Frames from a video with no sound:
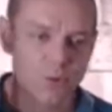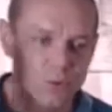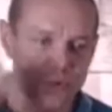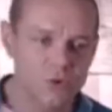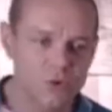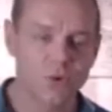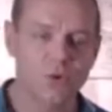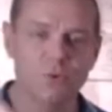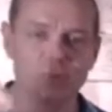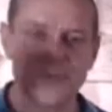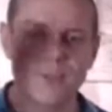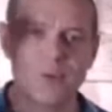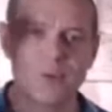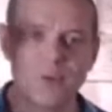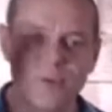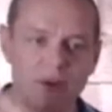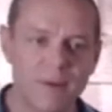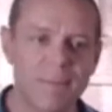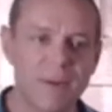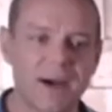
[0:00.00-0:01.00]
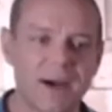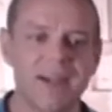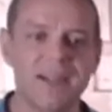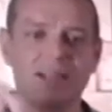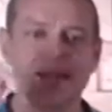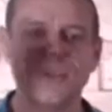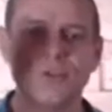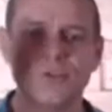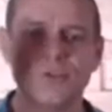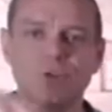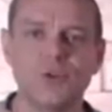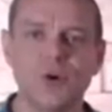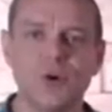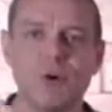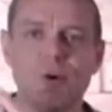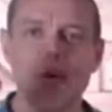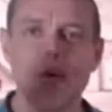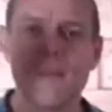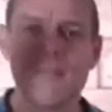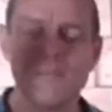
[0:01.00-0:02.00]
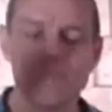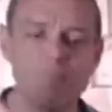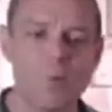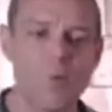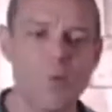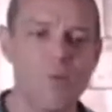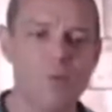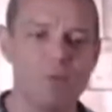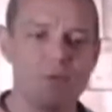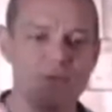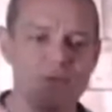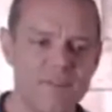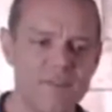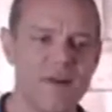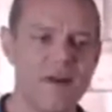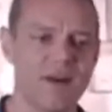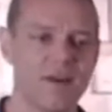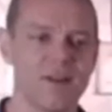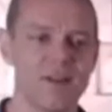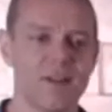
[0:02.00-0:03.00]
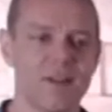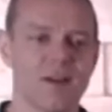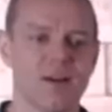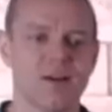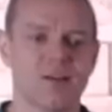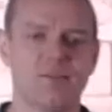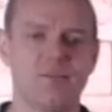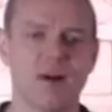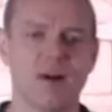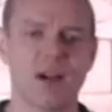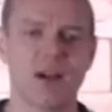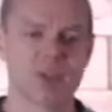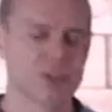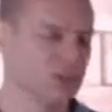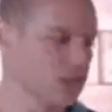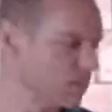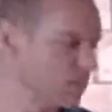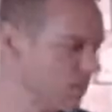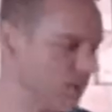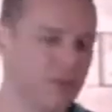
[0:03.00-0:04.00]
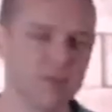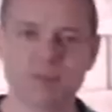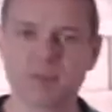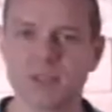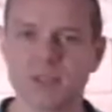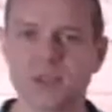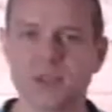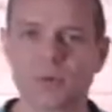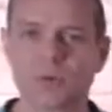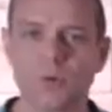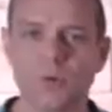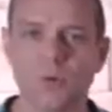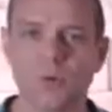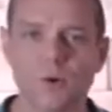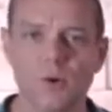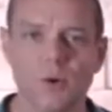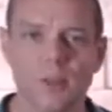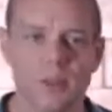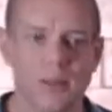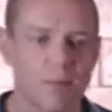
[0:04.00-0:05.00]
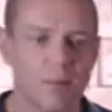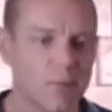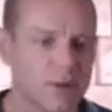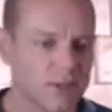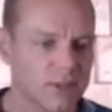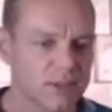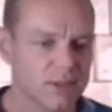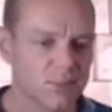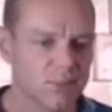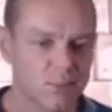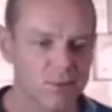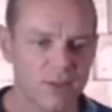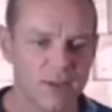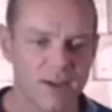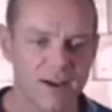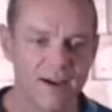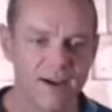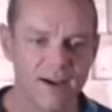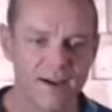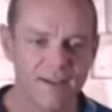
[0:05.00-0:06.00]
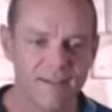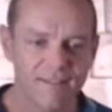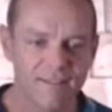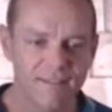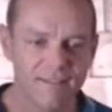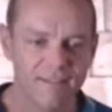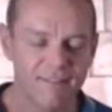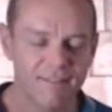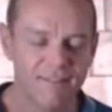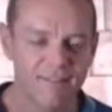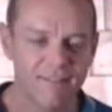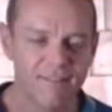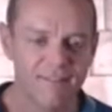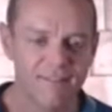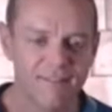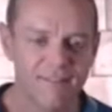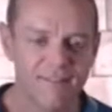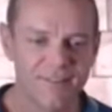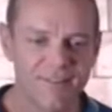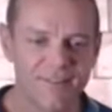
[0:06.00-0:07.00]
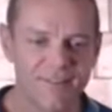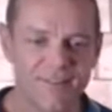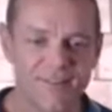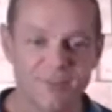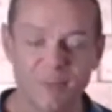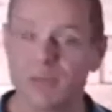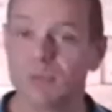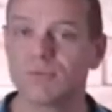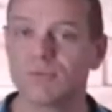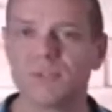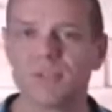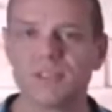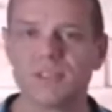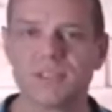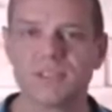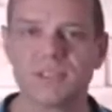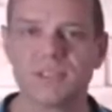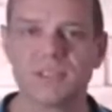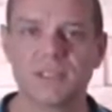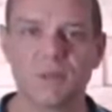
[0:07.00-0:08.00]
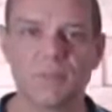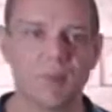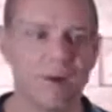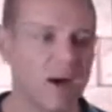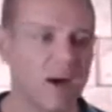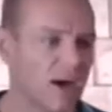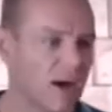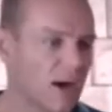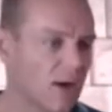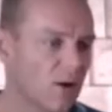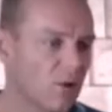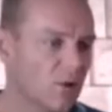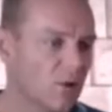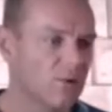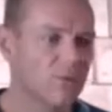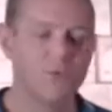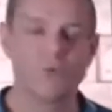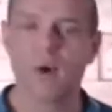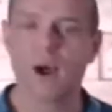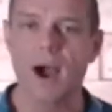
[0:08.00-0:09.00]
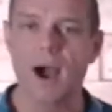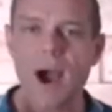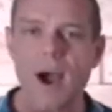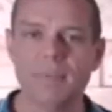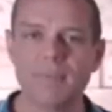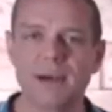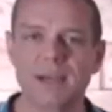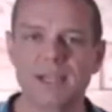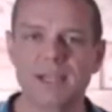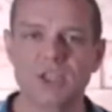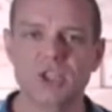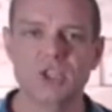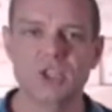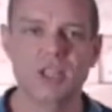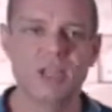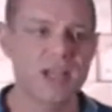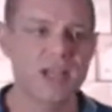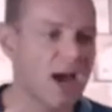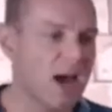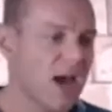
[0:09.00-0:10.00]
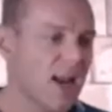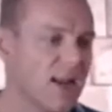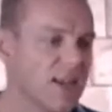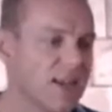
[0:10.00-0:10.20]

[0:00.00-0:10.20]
Aujourd'hui, on va parler de bon vin. Voilà, j'espère que vous êtes chaud. Moi, c'est mon cas. Euh, bah écoutez, n'hésitez pas encore une fois à partager, à